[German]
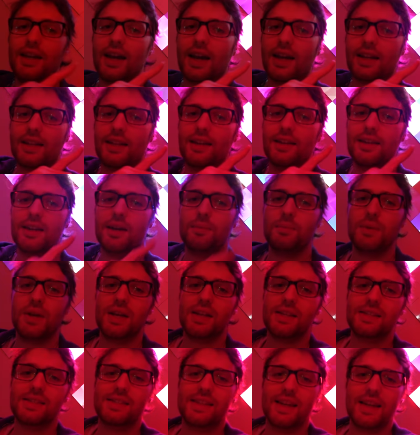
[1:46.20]
Direkt hinter
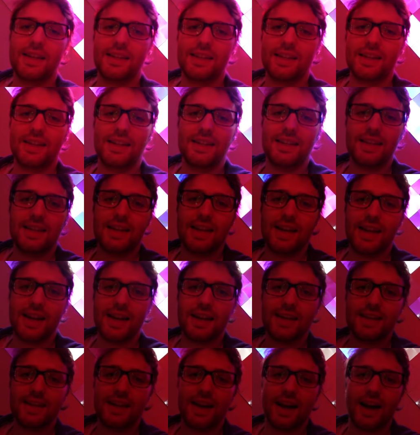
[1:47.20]
mir seht ihr die
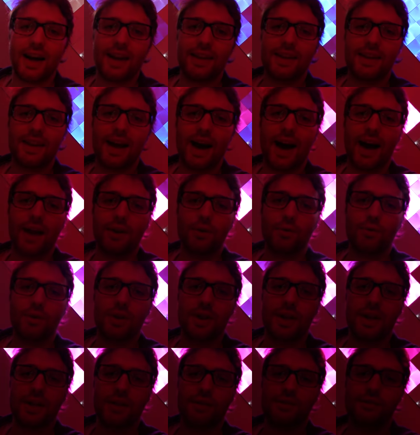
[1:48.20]
legendären Nano
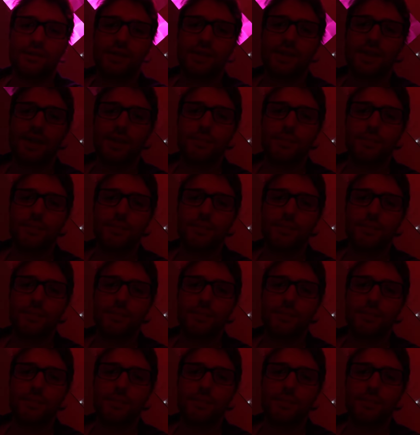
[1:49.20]
Leafs,